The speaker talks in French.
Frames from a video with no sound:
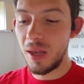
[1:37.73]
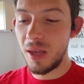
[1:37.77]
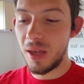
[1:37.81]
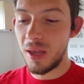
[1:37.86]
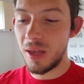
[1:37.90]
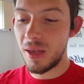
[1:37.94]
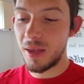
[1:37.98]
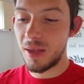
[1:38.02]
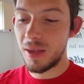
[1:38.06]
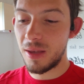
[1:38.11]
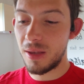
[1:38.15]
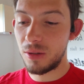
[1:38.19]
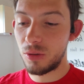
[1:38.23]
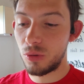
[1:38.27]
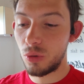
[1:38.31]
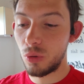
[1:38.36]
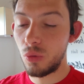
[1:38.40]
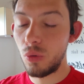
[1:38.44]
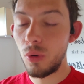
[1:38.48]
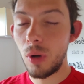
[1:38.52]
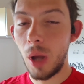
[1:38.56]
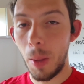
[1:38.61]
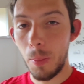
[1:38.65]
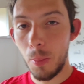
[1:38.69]
Euh, je
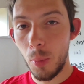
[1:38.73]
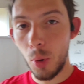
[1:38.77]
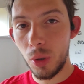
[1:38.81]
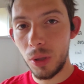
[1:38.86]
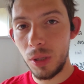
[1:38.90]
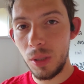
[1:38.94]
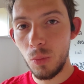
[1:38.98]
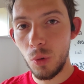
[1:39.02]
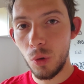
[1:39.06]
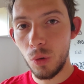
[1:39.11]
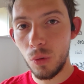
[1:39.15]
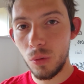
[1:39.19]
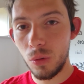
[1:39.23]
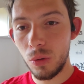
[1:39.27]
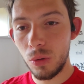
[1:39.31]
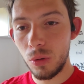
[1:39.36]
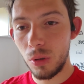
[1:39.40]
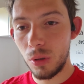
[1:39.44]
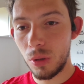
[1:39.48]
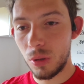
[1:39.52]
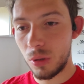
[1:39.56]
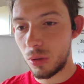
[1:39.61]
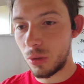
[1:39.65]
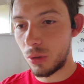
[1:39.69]
cours à Mornimont
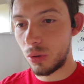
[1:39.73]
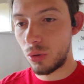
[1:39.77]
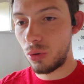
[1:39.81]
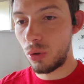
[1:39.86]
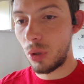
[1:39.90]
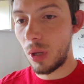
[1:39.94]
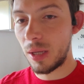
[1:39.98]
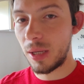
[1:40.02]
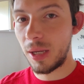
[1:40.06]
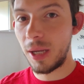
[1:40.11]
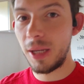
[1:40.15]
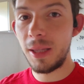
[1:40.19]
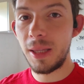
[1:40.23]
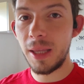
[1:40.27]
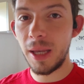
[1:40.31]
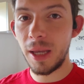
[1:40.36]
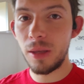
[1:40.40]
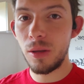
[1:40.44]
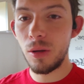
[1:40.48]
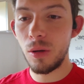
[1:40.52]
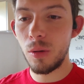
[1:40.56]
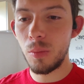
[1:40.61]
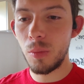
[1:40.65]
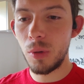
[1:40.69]
euh, sur un
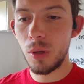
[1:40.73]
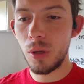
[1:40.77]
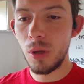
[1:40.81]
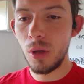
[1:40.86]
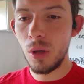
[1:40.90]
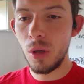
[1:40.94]
critérium,